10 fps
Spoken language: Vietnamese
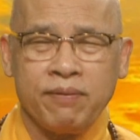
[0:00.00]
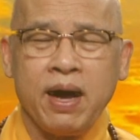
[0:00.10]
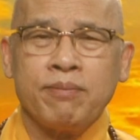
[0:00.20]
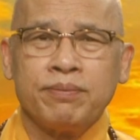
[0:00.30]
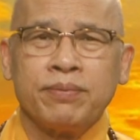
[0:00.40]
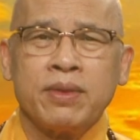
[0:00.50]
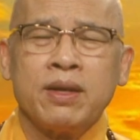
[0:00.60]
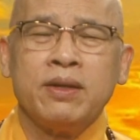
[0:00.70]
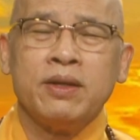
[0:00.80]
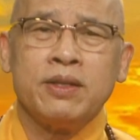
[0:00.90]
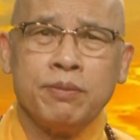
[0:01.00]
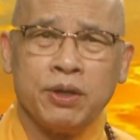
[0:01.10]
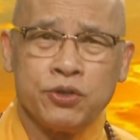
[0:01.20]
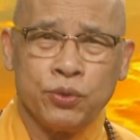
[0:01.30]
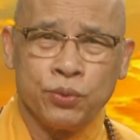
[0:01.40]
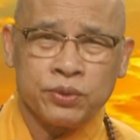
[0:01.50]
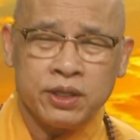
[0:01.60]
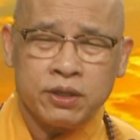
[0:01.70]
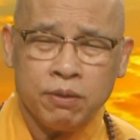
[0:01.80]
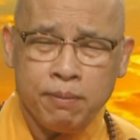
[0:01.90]
pháp. Nhưng mà dù
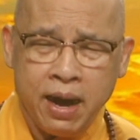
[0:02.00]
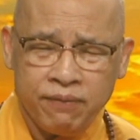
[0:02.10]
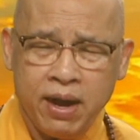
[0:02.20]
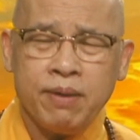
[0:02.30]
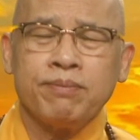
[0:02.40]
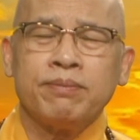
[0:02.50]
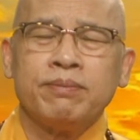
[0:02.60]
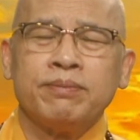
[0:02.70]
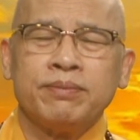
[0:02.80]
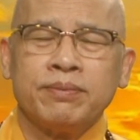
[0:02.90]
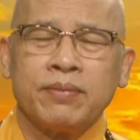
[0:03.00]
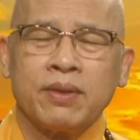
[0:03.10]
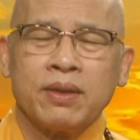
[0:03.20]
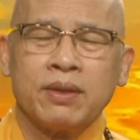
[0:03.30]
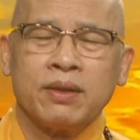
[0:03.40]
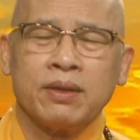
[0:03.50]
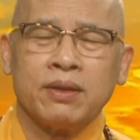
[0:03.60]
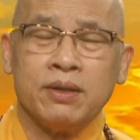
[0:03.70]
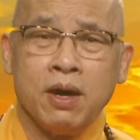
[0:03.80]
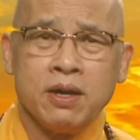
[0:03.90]
chỉ có ba pháp
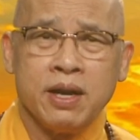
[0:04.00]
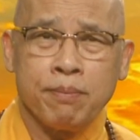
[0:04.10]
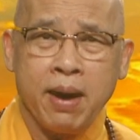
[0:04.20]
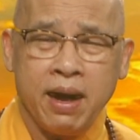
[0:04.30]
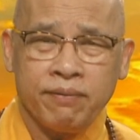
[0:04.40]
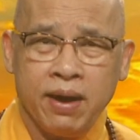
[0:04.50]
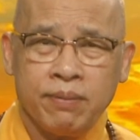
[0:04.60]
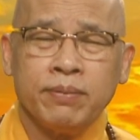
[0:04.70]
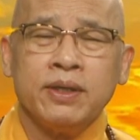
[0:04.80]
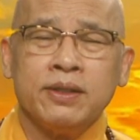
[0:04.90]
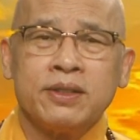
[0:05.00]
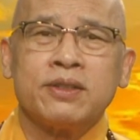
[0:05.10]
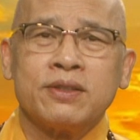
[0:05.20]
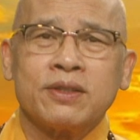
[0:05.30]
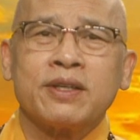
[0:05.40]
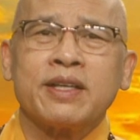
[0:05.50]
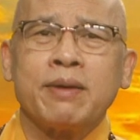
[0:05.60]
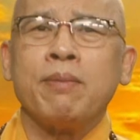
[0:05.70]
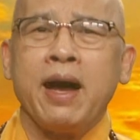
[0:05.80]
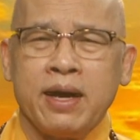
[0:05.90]
thì đây là ba pháp hết sức
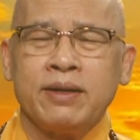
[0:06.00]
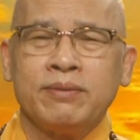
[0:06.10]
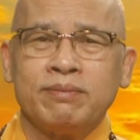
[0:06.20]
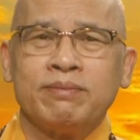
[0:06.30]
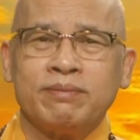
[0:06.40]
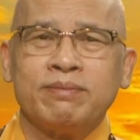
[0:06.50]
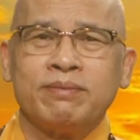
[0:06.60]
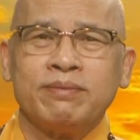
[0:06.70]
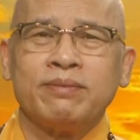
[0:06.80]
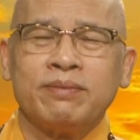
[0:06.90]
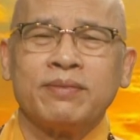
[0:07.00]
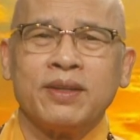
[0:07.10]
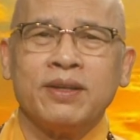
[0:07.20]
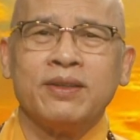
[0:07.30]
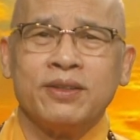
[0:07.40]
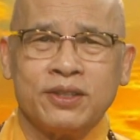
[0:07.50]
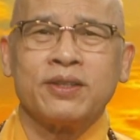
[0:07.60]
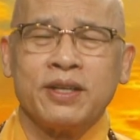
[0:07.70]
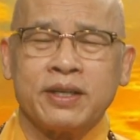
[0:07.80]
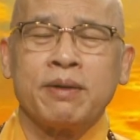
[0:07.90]
căn bản. À, hết
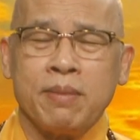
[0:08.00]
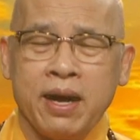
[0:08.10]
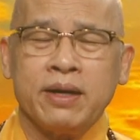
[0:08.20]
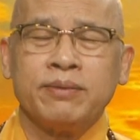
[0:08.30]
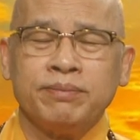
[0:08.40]
sức là căn bản